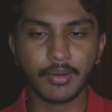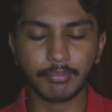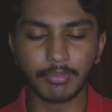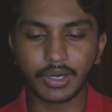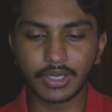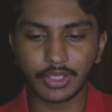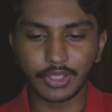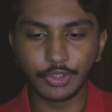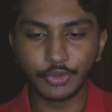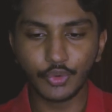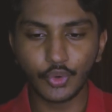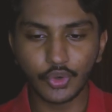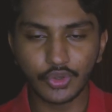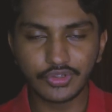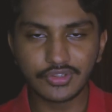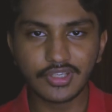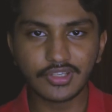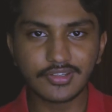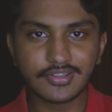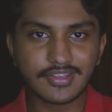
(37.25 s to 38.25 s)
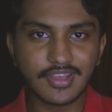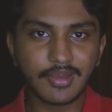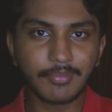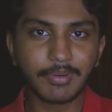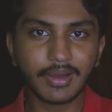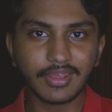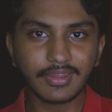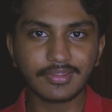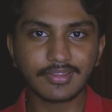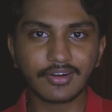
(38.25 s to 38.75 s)
బట్ ఇంకొంచెం సేపు
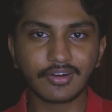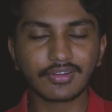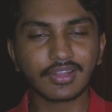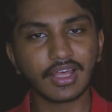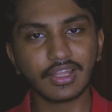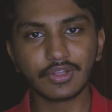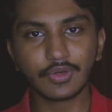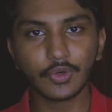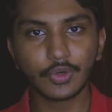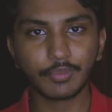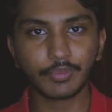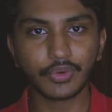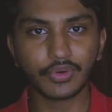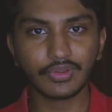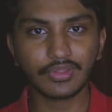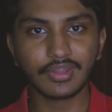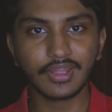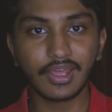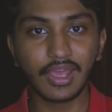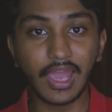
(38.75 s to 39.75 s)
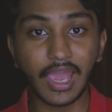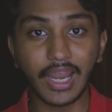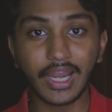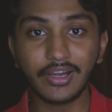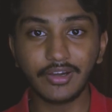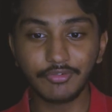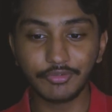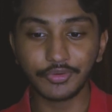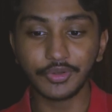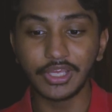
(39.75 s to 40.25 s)
అయిన తర్వాత అది కూడా పోద్ది
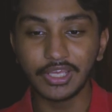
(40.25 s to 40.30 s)
అండ్